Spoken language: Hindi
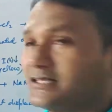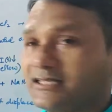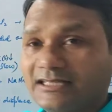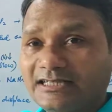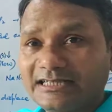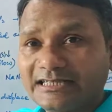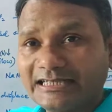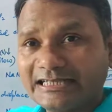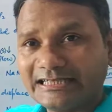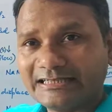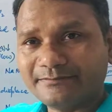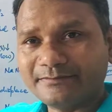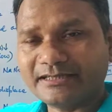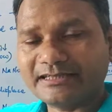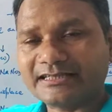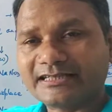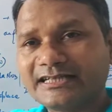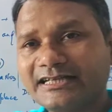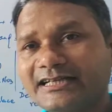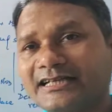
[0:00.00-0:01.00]
वाला
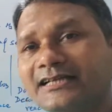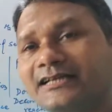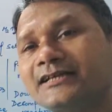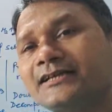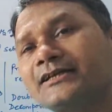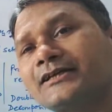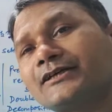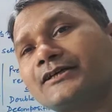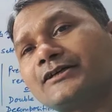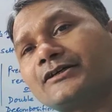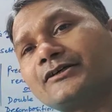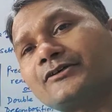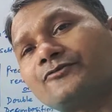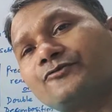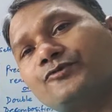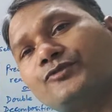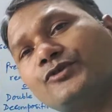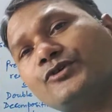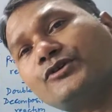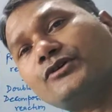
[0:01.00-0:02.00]
एलिमेंट है
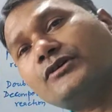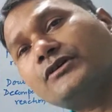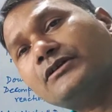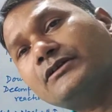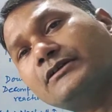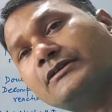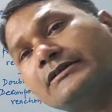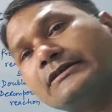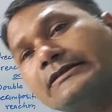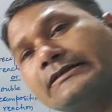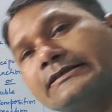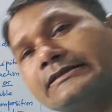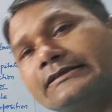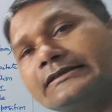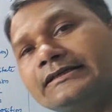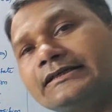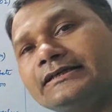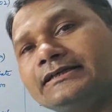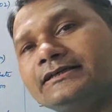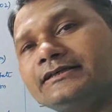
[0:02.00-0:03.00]
वो
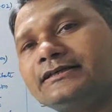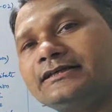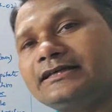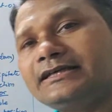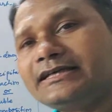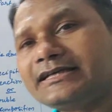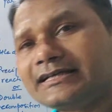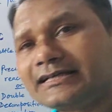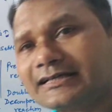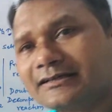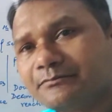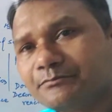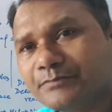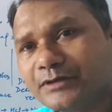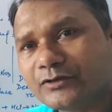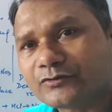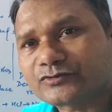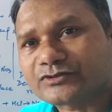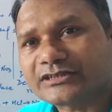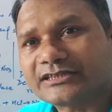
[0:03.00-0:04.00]
एक
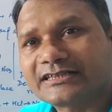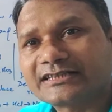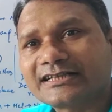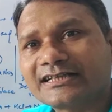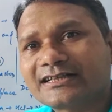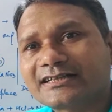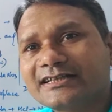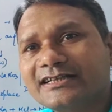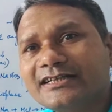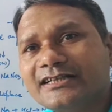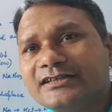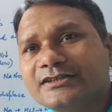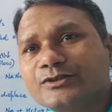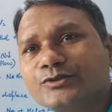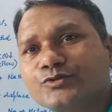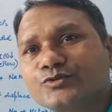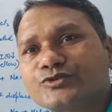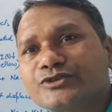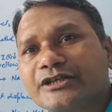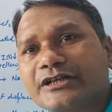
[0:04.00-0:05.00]
कंपाउंड से निकल के
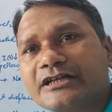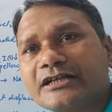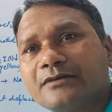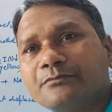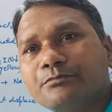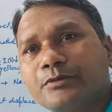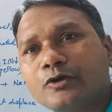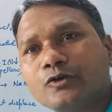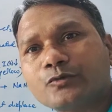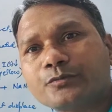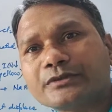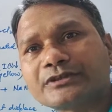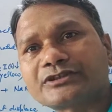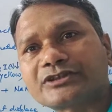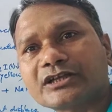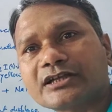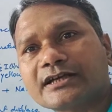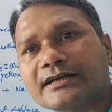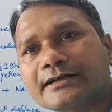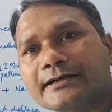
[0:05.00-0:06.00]
दूसरे कंपाउंड में
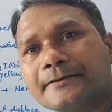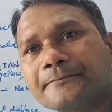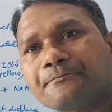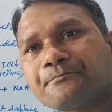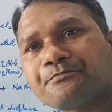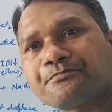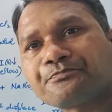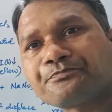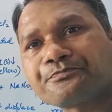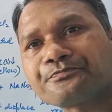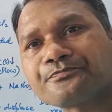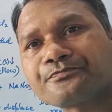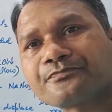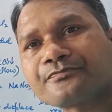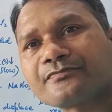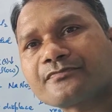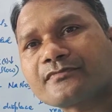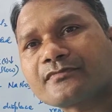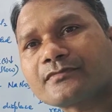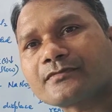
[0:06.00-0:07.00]
चला गया
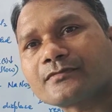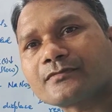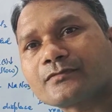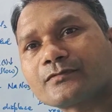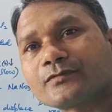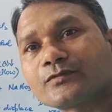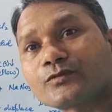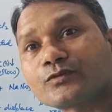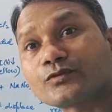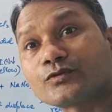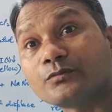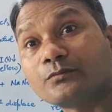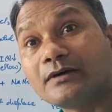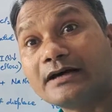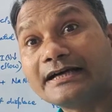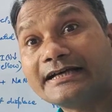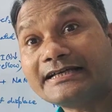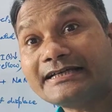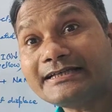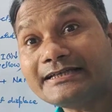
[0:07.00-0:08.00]
तो
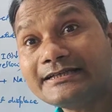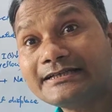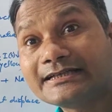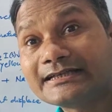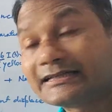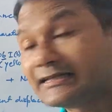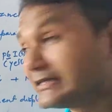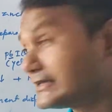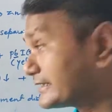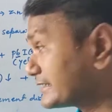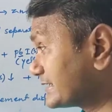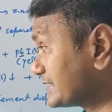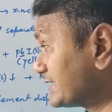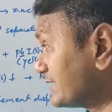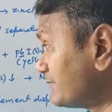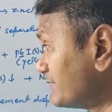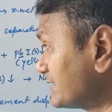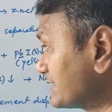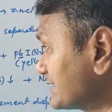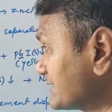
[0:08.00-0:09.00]
भाई
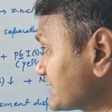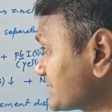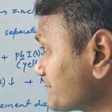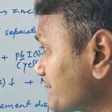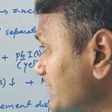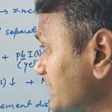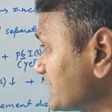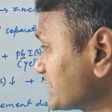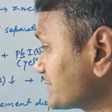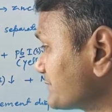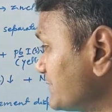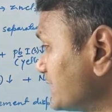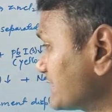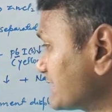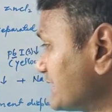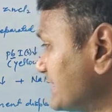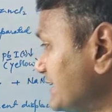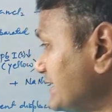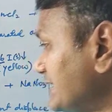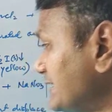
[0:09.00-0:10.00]
डबल डिस्प्लेसमेंट
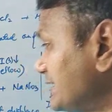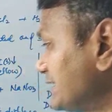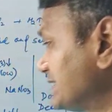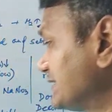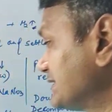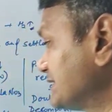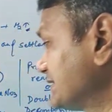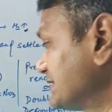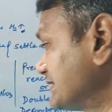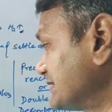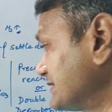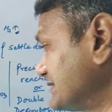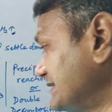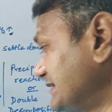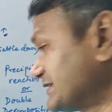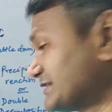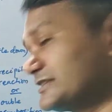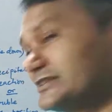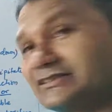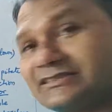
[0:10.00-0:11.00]
का
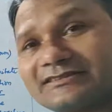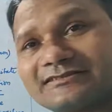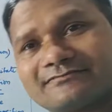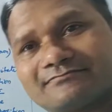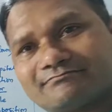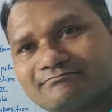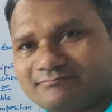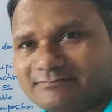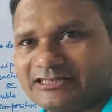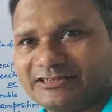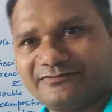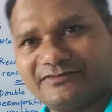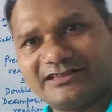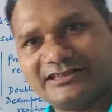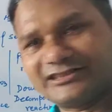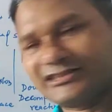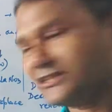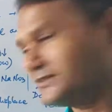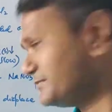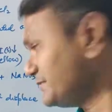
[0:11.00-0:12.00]
रिएक्शन
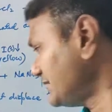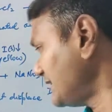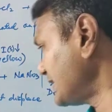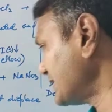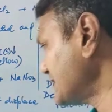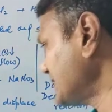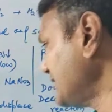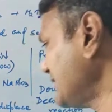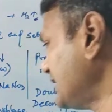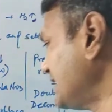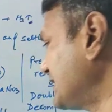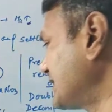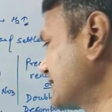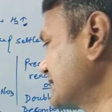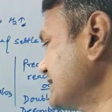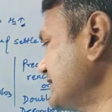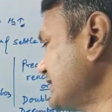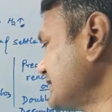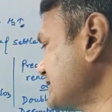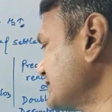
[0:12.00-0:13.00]
डिफिनेशन भी आ गया अ
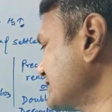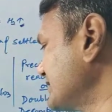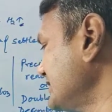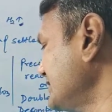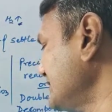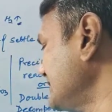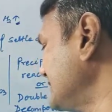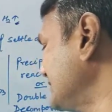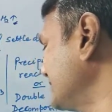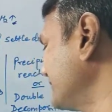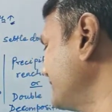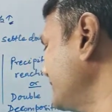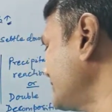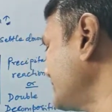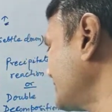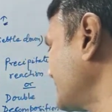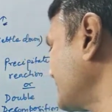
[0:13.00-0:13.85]
रिएक्शन इन विच